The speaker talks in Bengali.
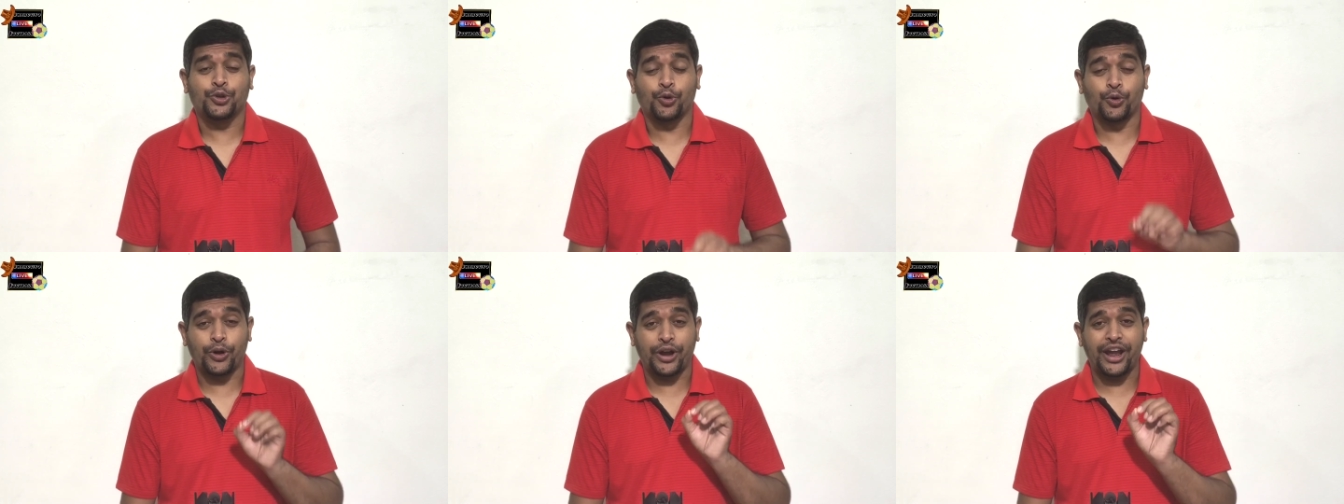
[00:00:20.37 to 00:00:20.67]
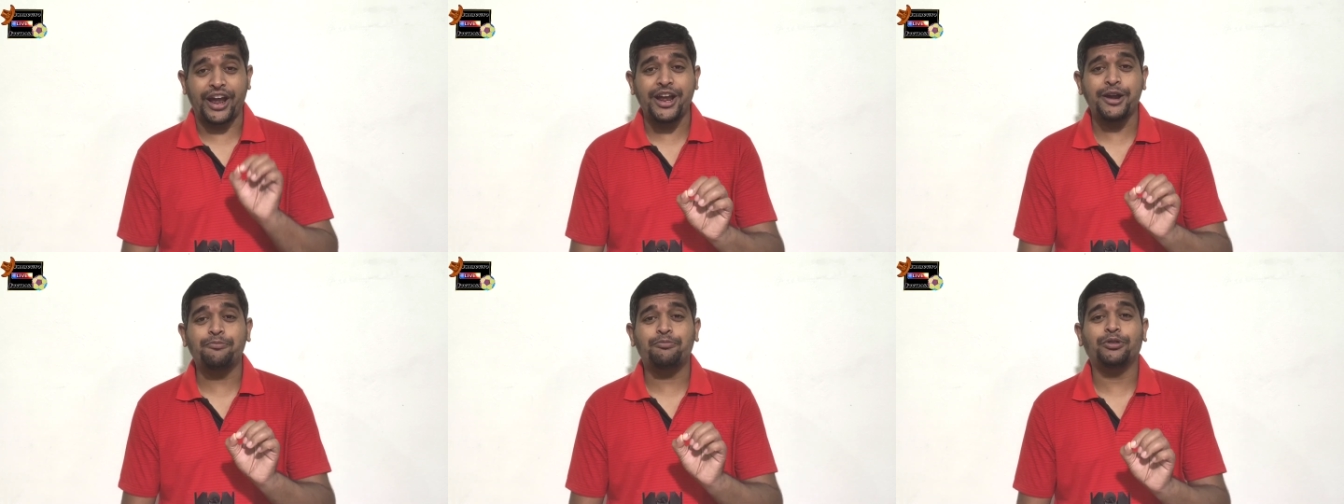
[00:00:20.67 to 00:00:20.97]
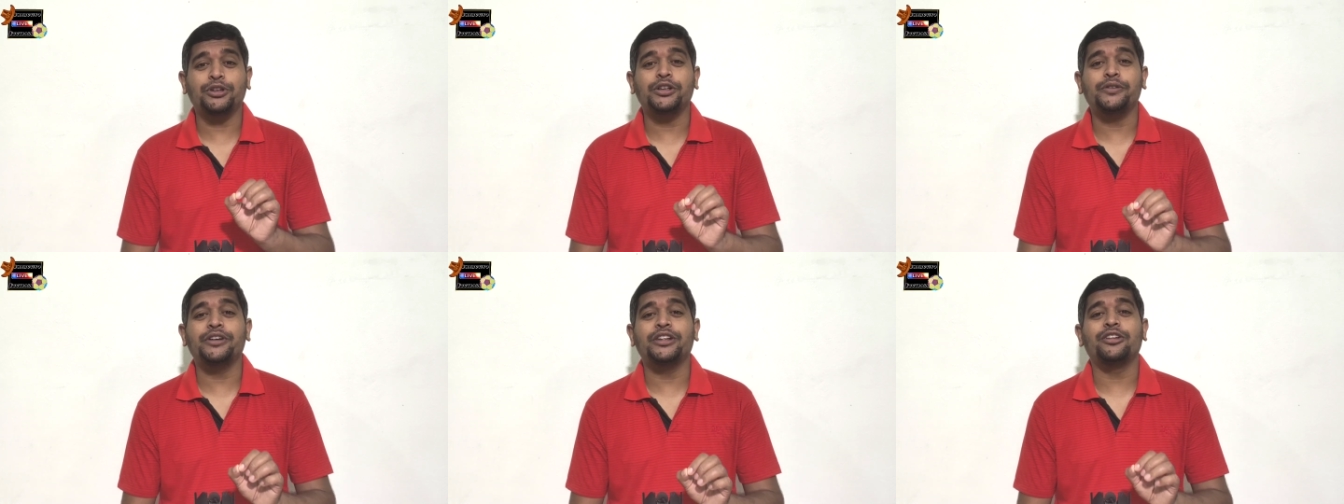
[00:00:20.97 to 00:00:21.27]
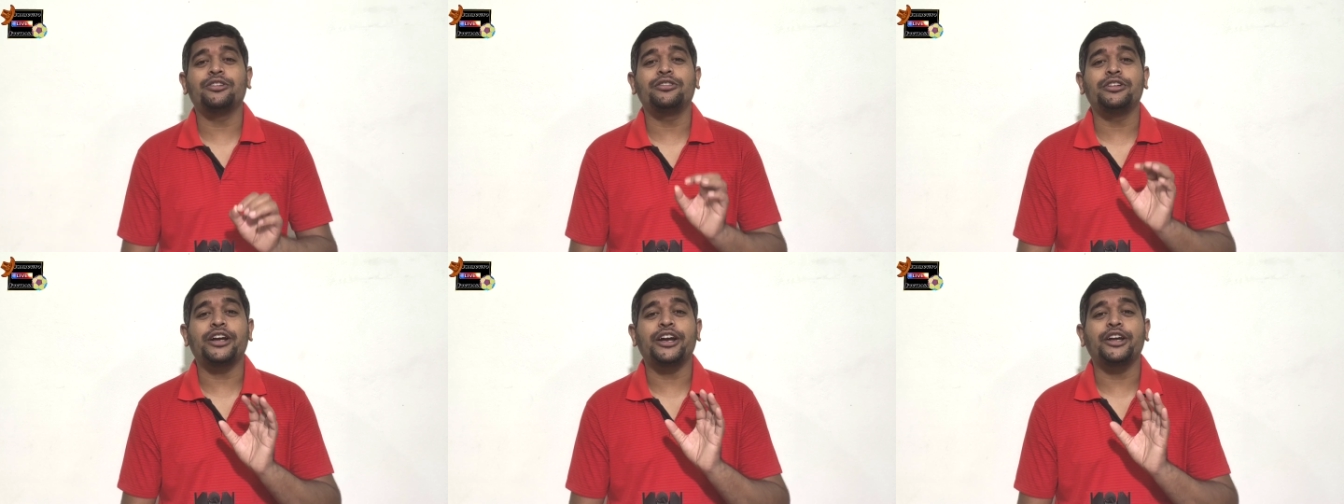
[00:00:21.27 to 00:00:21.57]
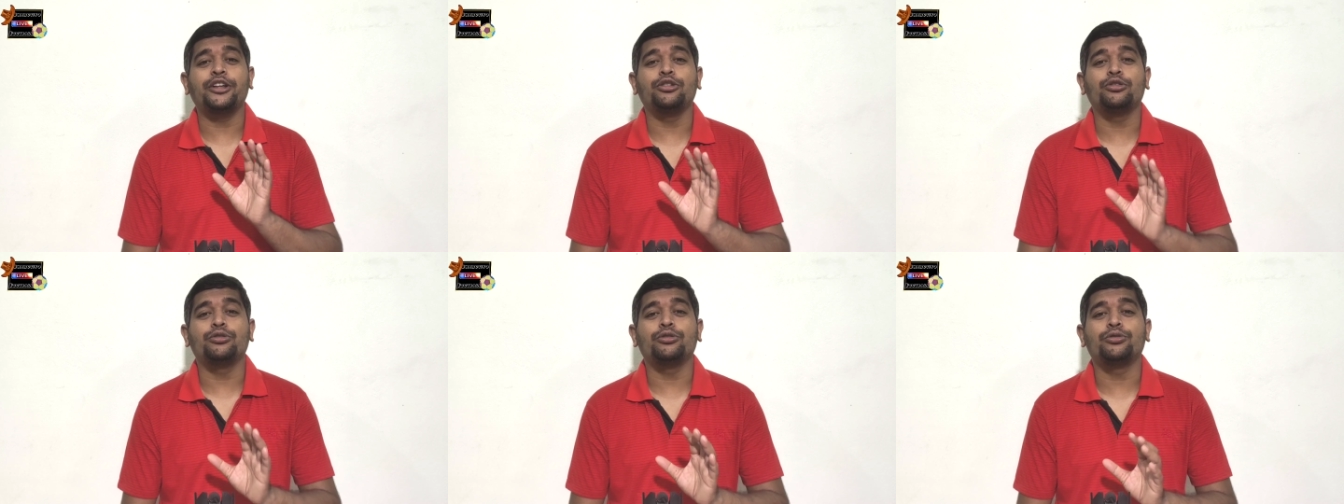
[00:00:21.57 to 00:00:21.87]
তো এই প্রতিবেদনটা
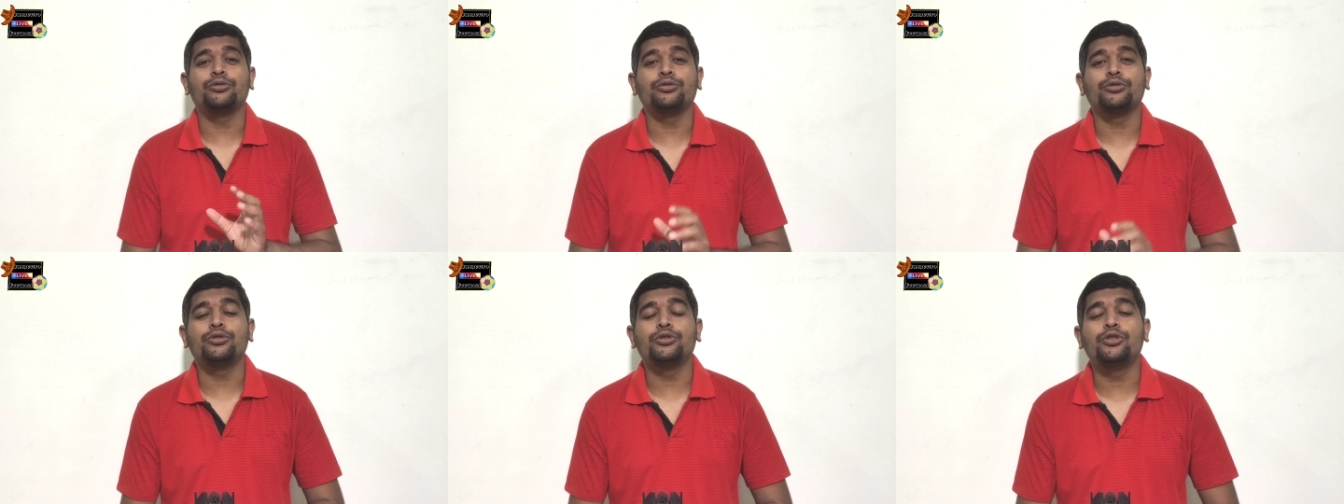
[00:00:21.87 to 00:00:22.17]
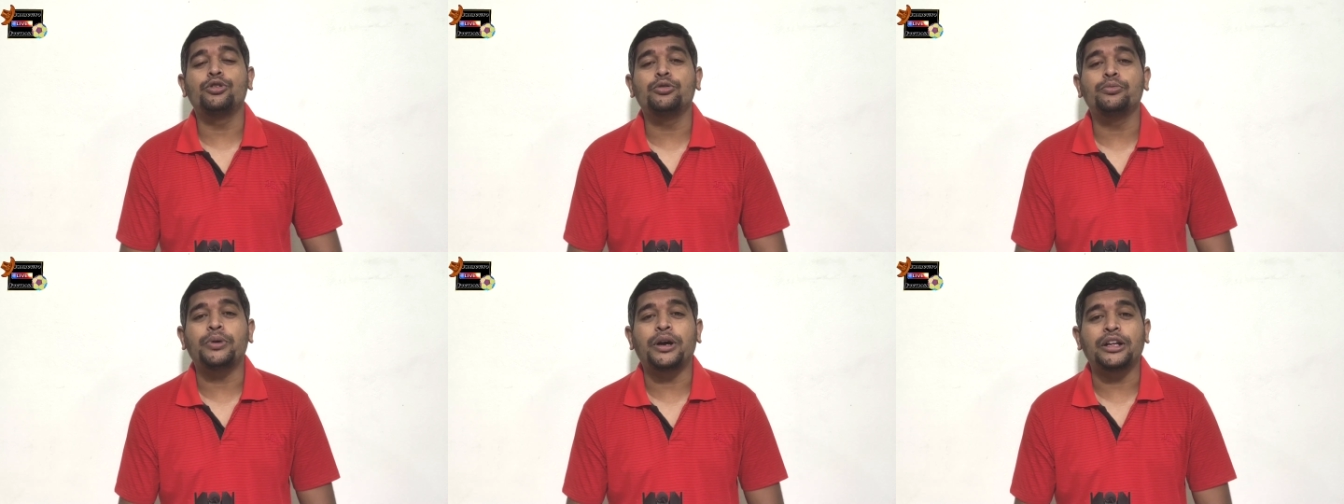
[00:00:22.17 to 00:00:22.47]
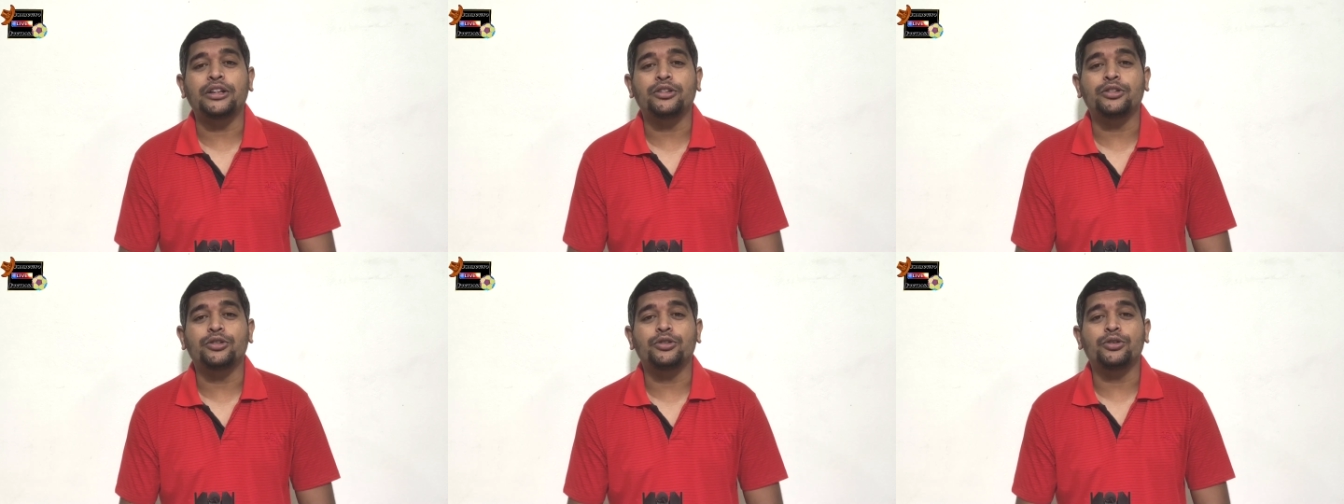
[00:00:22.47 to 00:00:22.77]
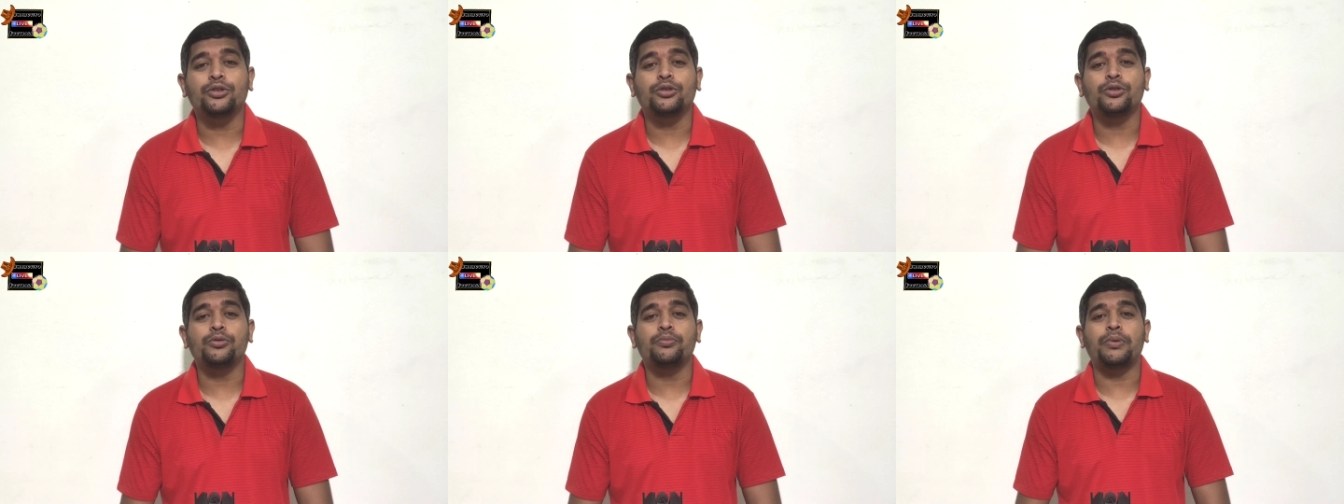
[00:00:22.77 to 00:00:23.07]
কিন্তু শুধুমাত্র